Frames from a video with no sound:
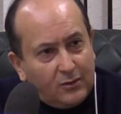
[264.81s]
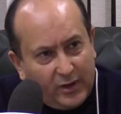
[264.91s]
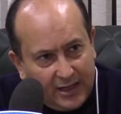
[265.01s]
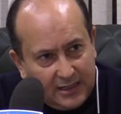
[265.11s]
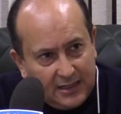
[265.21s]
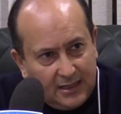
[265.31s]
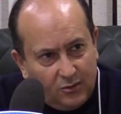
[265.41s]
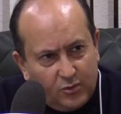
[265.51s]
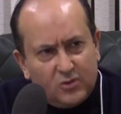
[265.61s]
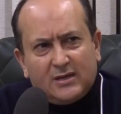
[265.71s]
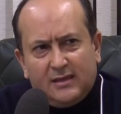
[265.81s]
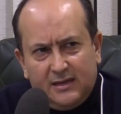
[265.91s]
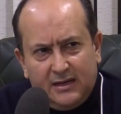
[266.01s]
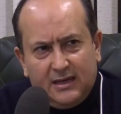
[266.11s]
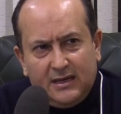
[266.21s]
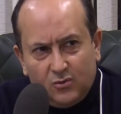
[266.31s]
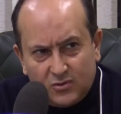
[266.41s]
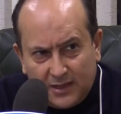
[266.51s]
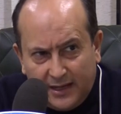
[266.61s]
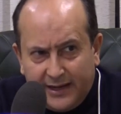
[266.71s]
ورقيه والنسخه الثانيه هي
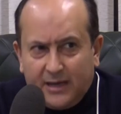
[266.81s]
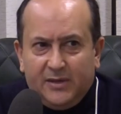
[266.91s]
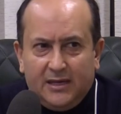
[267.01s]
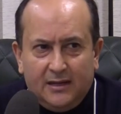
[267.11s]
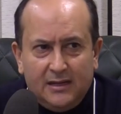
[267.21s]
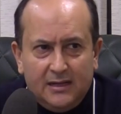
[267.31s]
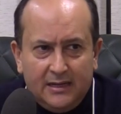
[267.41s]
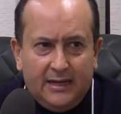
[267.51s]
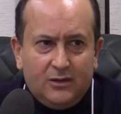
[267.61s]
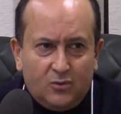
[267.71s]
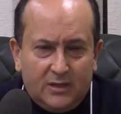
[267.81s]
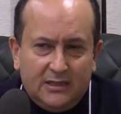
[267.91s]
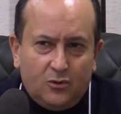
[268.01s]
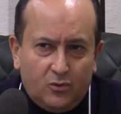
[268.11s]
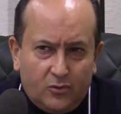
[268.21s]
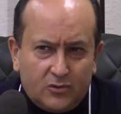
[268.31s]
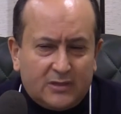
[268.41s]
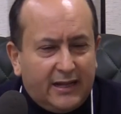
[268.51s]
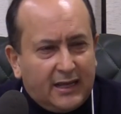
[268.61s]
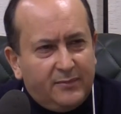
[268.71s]
نسخه رقميه لانه كي نديروا
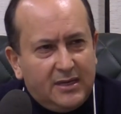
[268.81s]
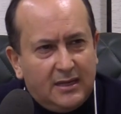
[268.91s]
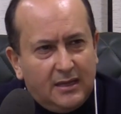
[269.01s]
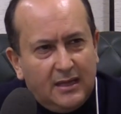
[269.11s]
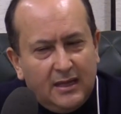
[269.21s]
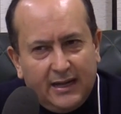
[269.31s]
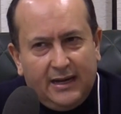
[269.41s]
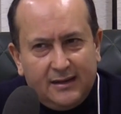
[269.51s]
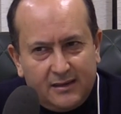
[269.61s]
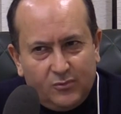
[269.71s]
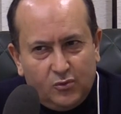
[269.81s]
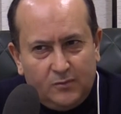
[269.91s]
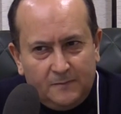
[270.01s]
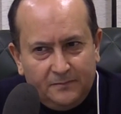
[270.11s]
نسخه رقميه راح نضمنوا